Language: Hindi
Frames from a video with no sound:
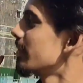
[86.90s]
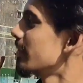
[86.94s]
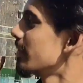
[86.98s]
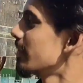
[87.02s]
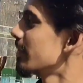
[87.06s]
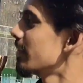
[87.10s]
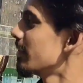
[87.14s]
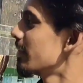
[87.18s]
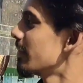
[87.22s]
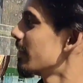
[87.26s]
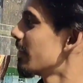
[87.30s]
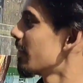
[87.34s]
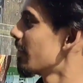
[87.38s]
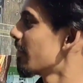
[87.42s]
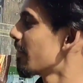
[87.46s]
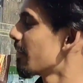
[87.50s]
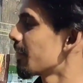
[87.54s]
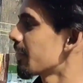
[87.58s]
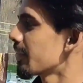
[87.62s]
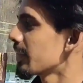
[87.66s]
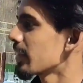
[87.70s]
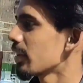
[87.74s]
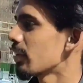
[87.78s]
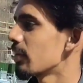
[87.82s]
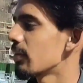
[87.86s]
हैं सभी सेल के
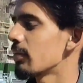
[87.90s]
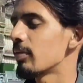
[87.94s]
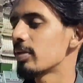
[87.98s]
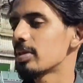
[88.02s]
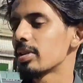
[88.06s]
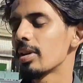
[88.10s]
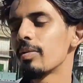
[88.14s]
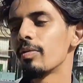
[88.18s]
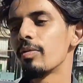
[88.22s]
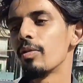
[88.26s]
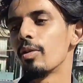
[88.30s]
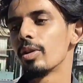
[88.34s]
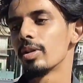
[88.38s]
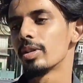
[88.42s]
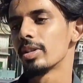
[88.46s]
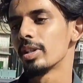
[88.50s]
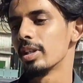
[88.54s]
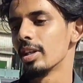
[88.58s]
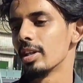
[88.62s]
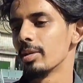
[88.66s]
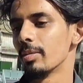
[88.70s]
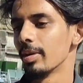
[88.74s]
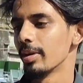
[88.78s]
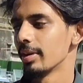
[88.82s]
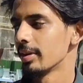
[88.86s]
लिए भाई सब फॉर
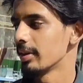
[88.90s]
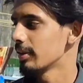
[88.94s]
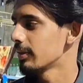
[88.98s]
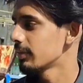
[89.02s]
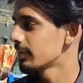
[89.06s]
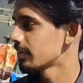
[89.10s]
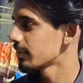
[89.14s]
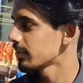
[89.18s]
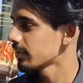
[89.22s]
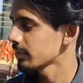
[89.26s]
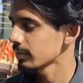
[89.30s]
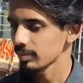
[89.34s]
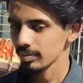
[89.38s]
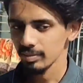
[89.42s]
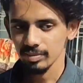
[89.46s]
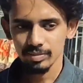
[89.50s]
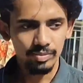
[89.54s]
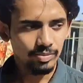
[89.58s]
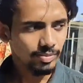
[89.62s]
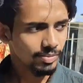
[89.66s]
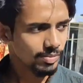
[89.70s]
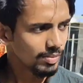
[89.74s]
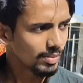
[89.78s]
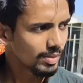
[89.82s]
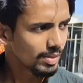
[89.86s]
सेल है भाई अच्छा
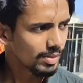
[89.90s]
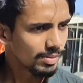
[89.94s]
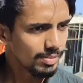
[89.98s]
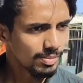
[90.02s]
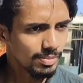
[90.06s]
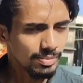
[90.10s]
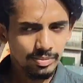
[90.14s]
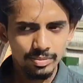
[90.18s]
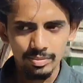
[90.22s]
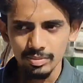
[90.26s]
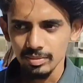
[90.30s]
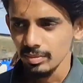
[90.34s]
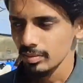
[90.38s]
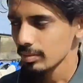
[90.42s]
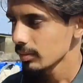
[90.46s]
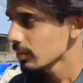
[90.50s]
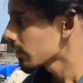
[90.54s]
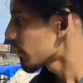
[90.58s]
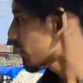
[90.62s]
तो चलिए देखते हैं